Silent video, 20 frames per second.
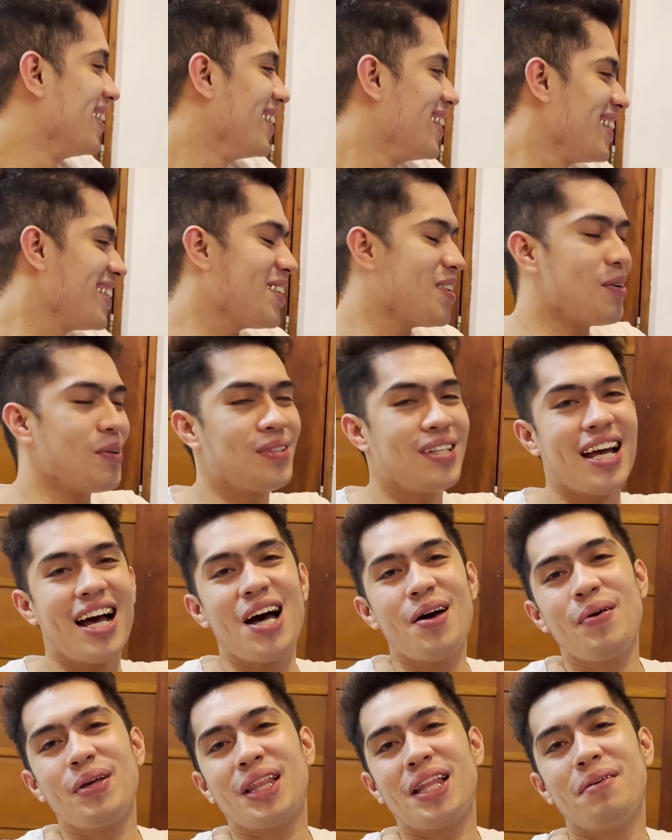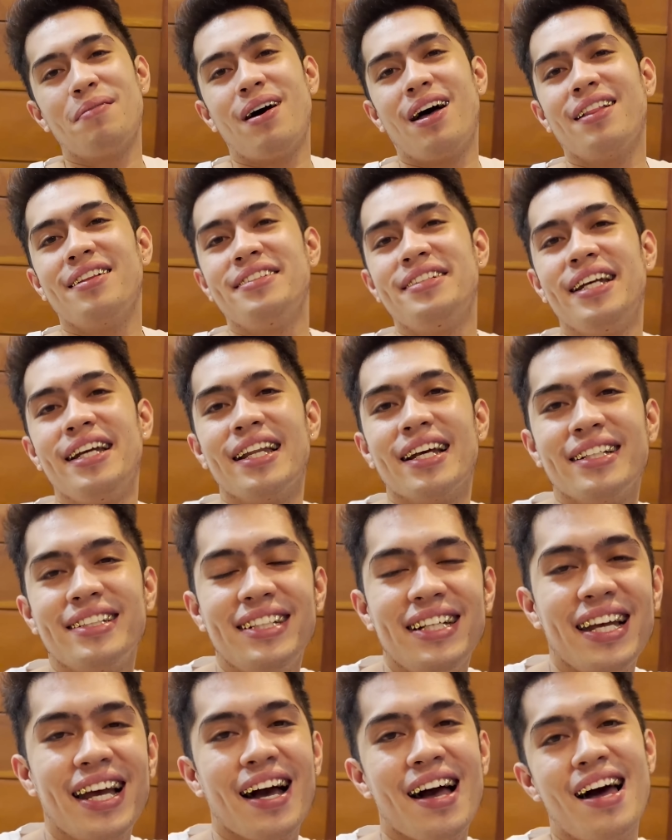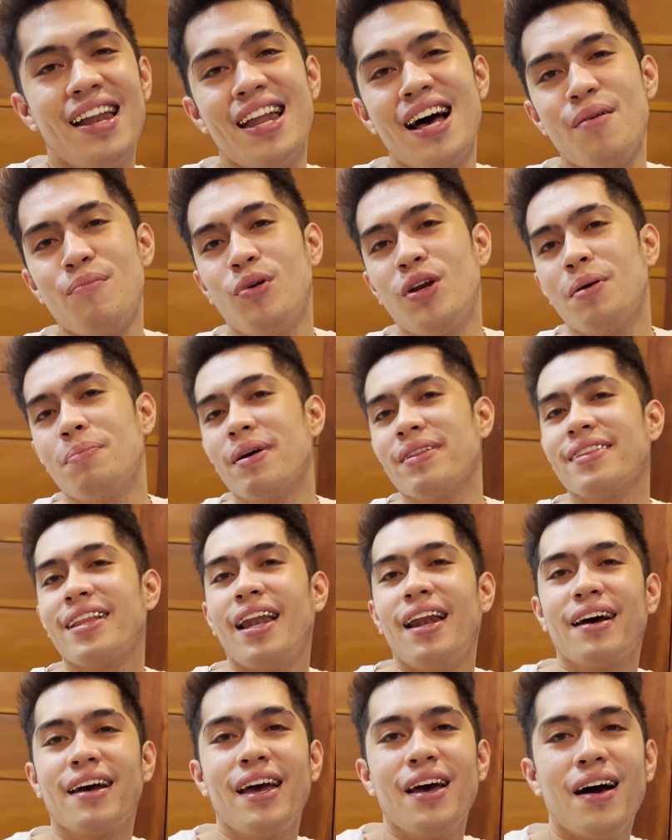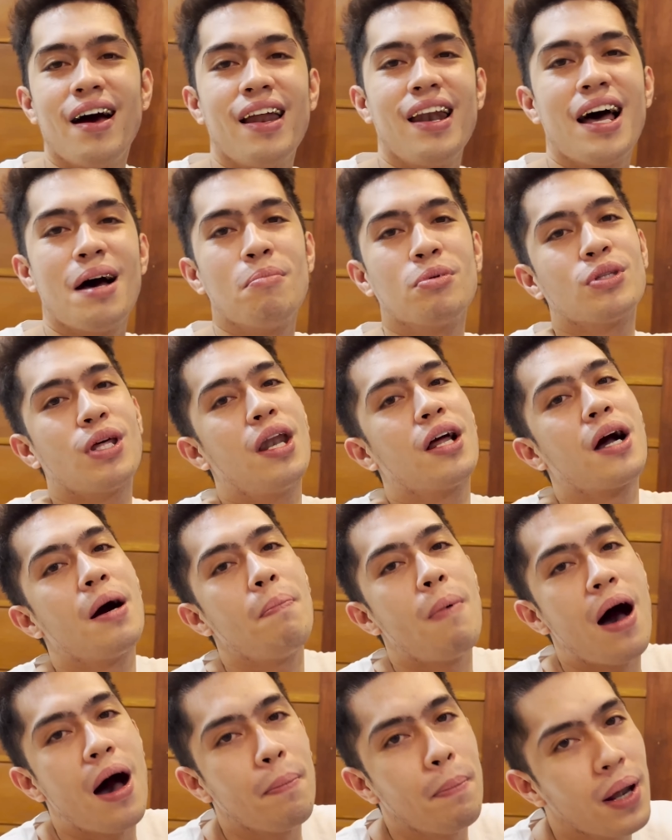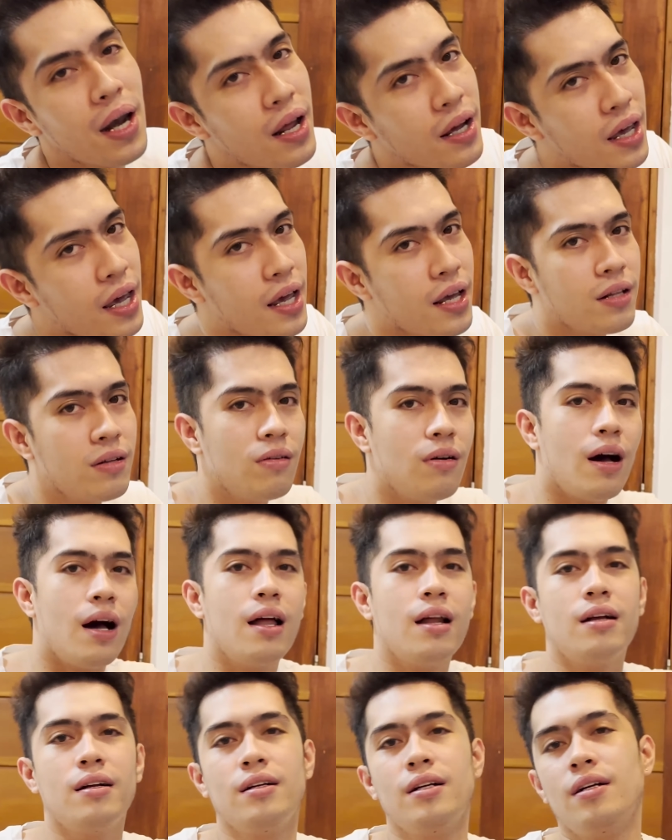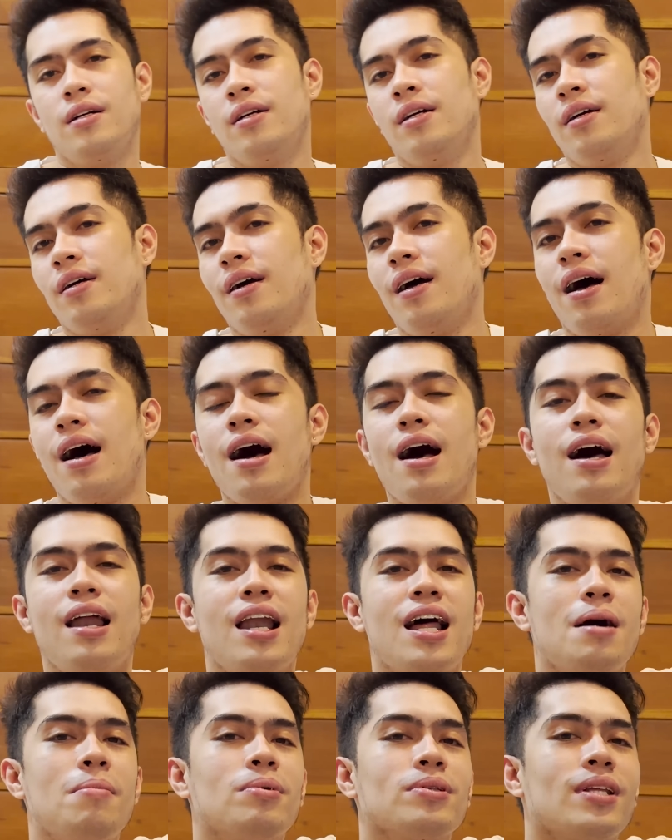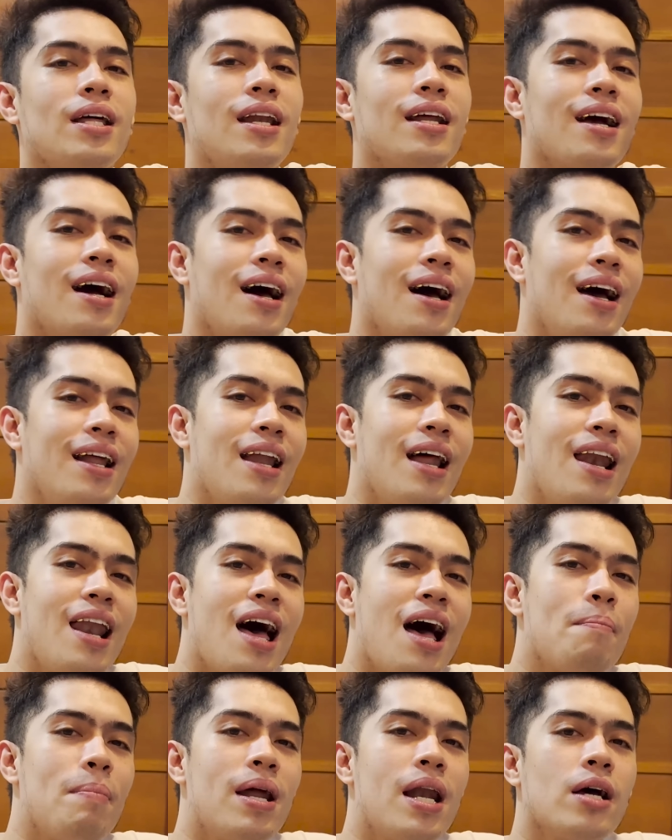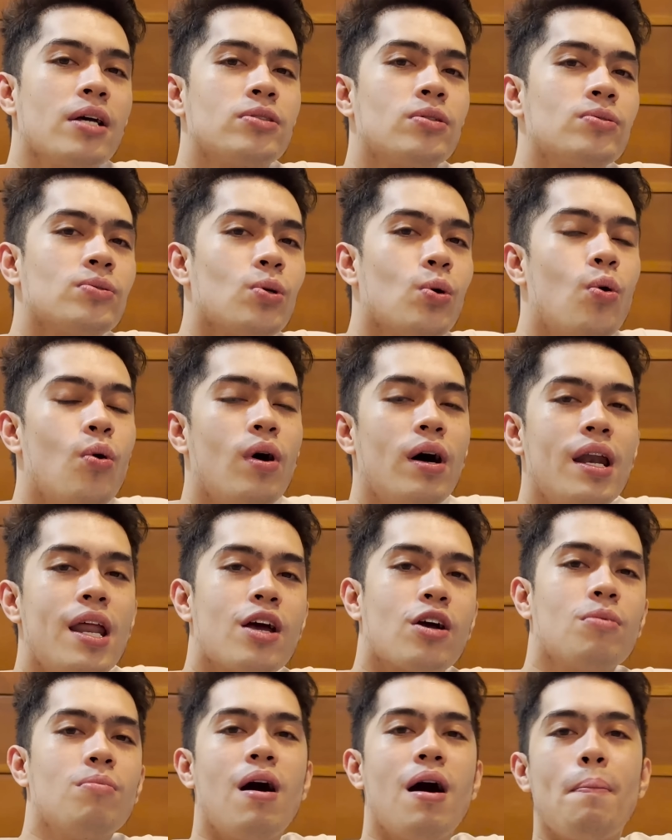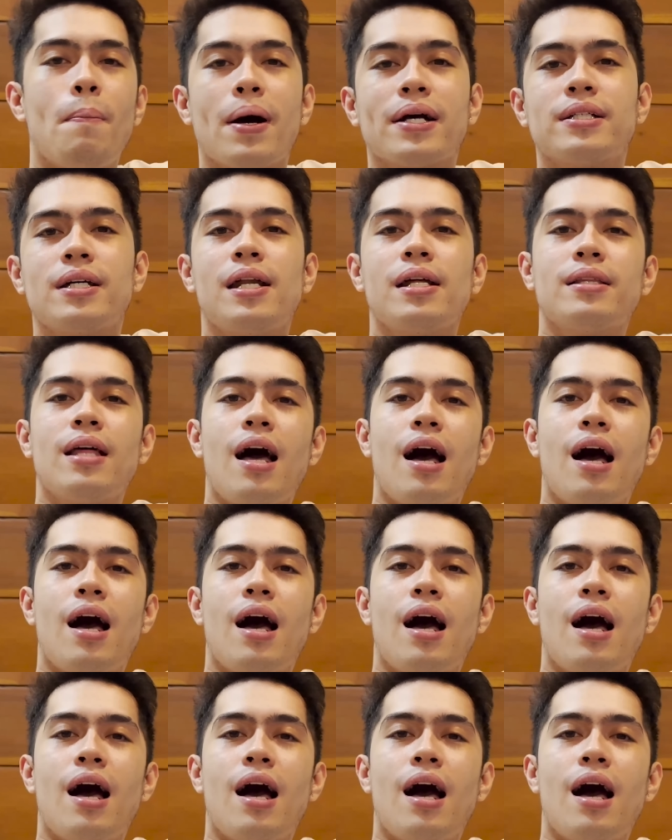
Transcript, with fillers: So, si Awit naman, Gina G, akala mo naman talaga, akala mo talaga papalag eh, no? Ah, akala mo talaga lalaban ng suntukan eh, kung makapagsalita.